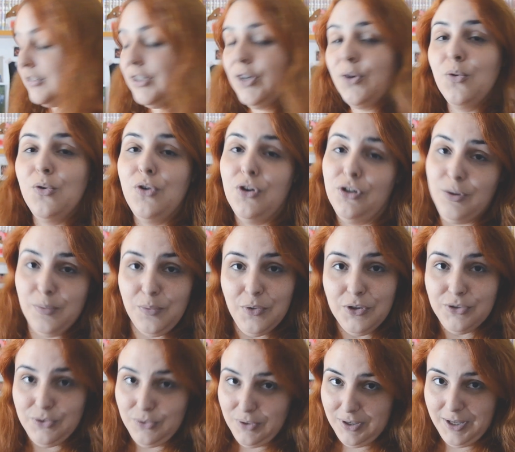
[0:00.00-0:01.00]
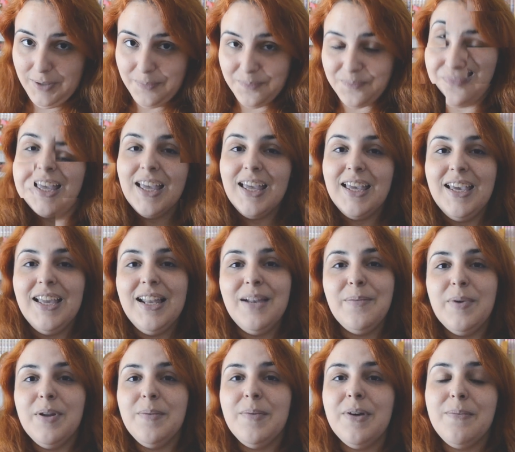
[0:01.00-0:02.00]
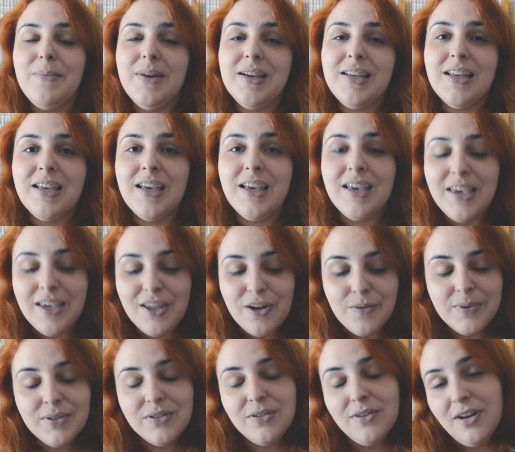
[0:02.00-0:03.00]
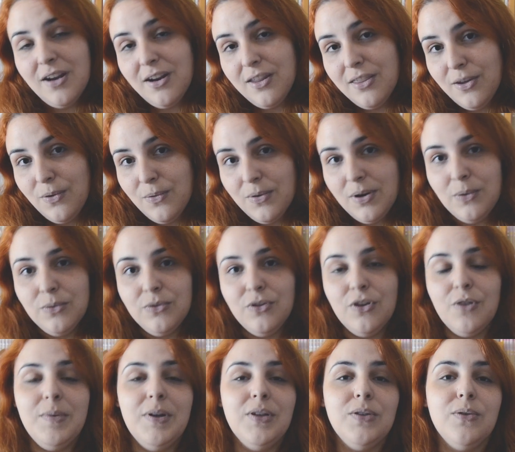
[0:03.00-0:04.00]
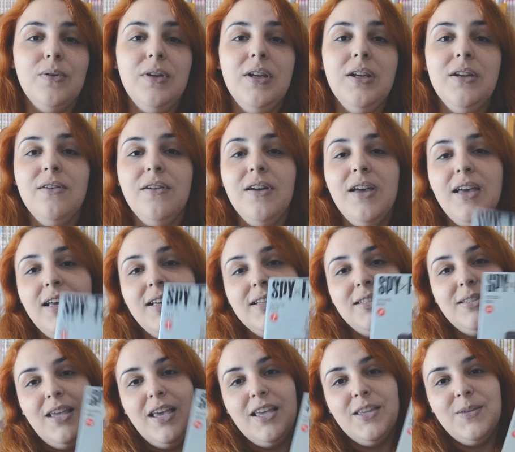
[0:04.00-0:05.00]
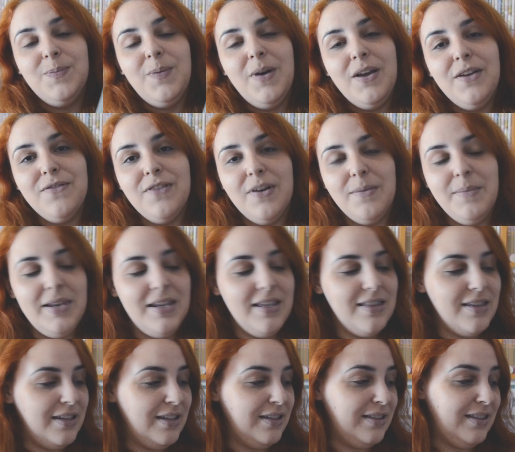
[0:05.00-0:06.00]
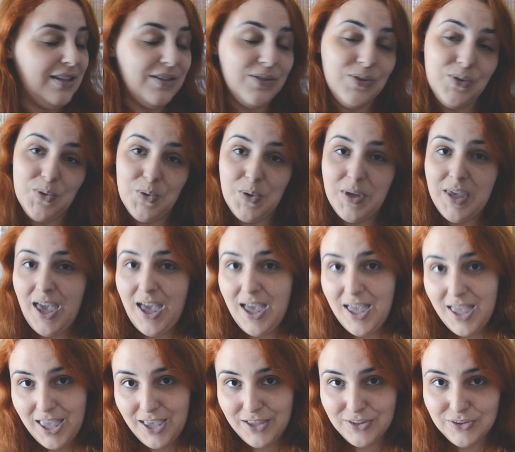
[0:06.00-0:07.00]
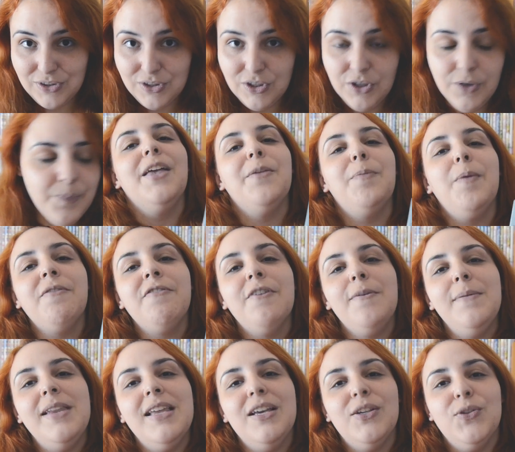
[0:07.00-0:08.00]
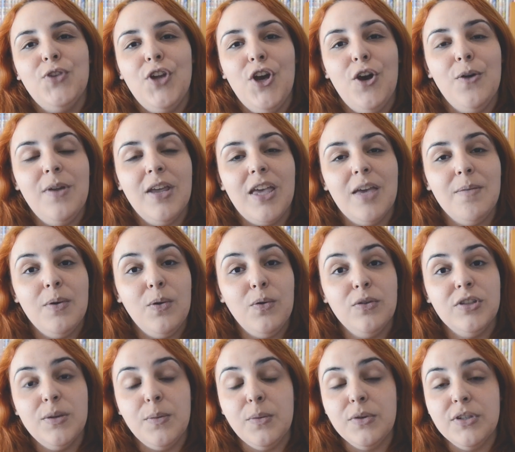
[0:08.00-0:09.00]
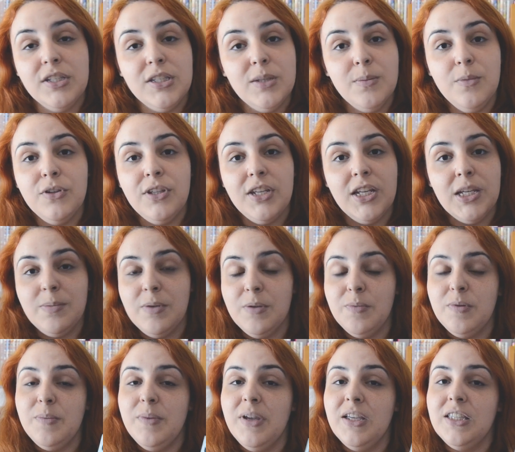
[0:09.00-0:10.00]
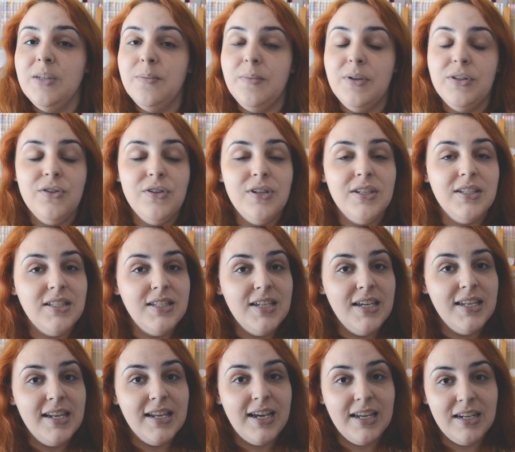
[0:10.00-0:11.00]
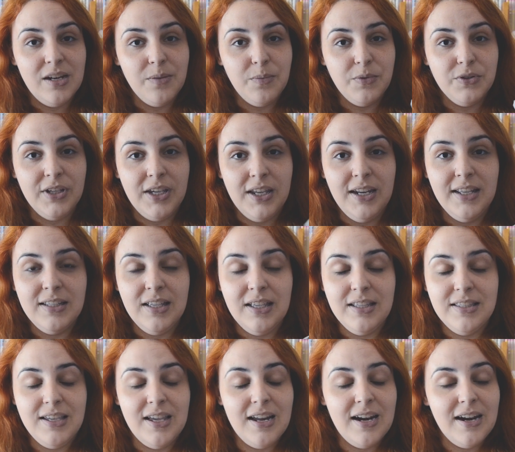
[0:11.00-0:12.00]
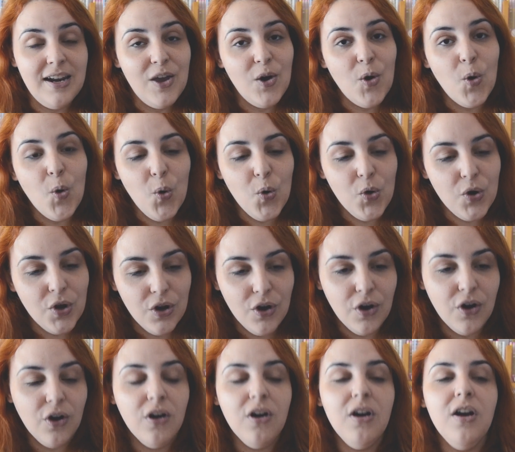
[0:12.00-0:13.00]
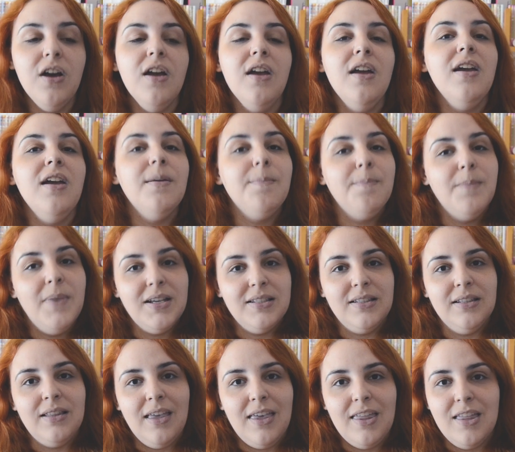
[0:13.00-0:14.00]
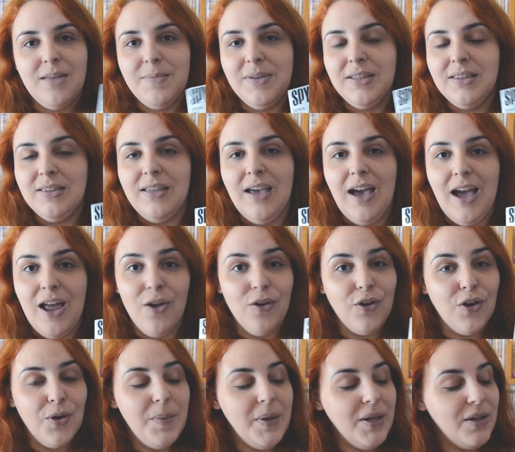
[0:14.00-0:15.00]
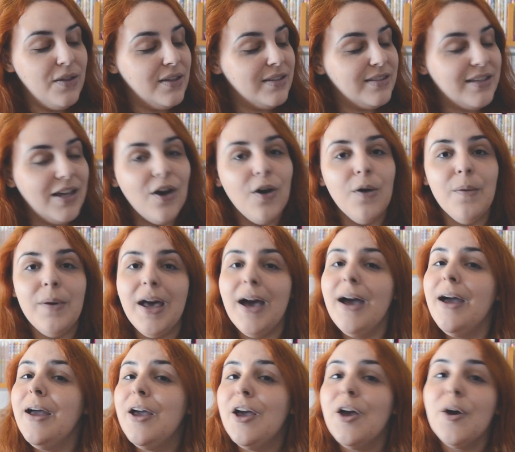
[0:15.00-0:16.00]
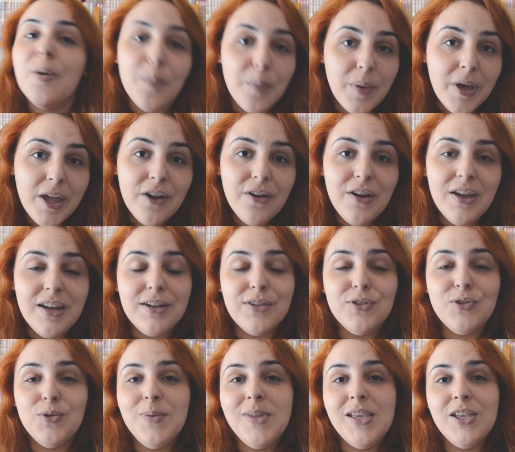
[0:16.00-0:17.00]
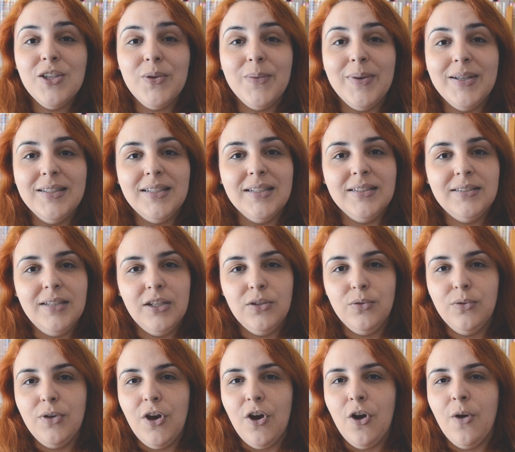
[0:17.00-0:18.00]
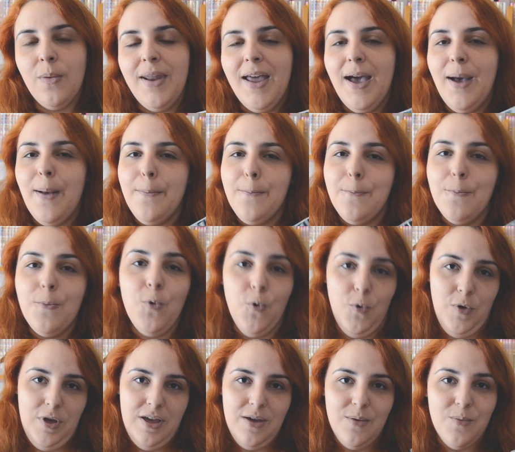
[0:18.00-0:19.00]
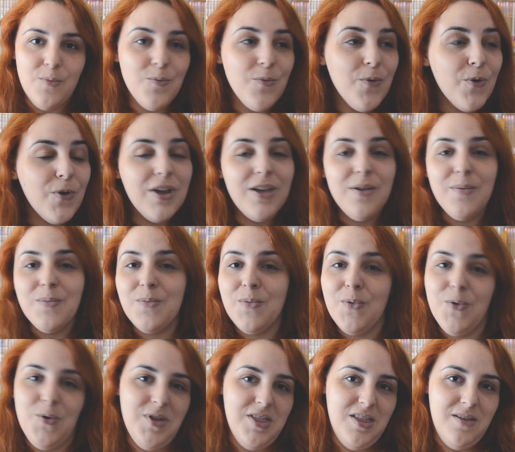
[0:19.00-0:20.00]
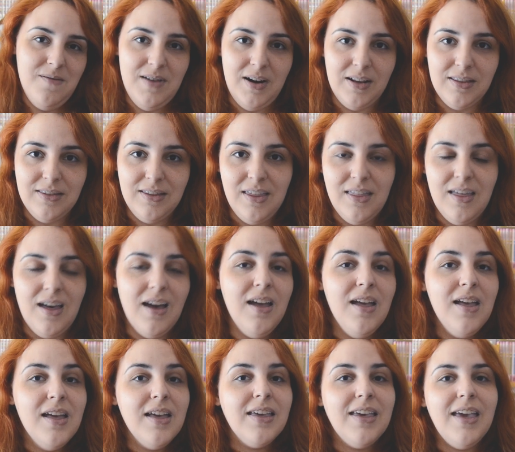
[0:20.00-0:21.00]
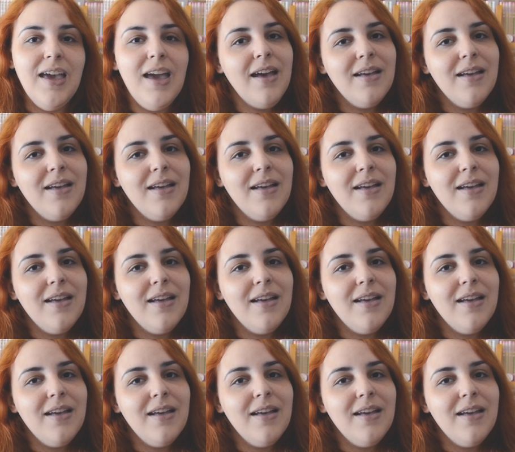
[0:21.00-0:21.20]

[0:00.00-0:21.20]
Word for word: según los he puesto aquí. Y el primer manga que quiero mencionar de un autor masculino es Spy Family de Tatsuya Endo. Spy Family es una obra que me gusta muchísimo, tenéis mis primeras impresiones ya en el canal por si queréis echarle un ojo más detalladamente a lo que opino de esta obra. Pero en resumidas cuentas es una obra muy, muy, muy divertida que